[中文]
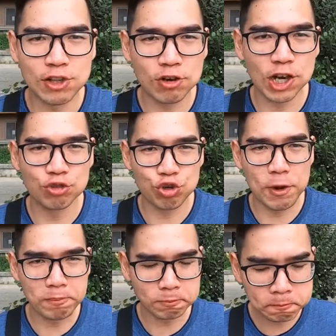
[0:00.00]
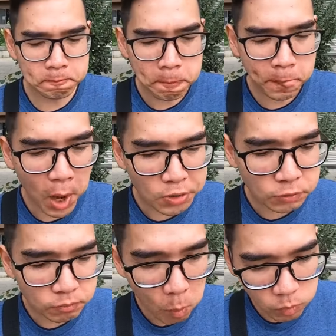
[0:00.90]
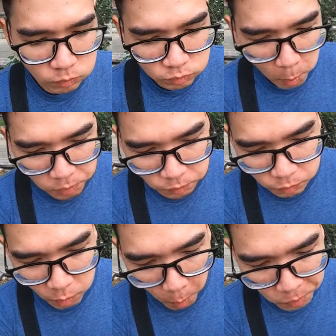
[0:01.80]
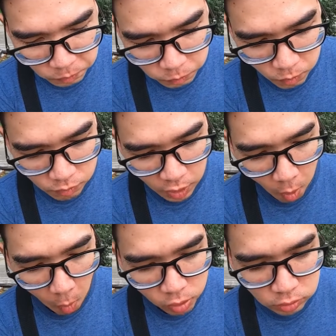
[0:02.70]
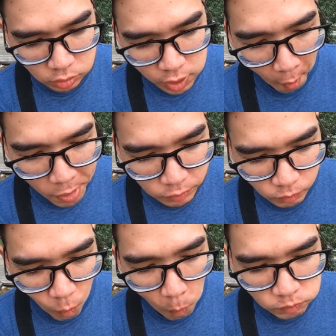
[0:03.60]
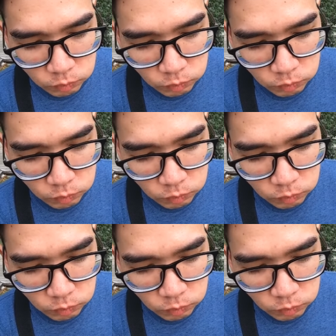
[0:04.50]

对，都是用一些比较便宜的食材，但是让你吃起来觉得它是一个很高级的食材。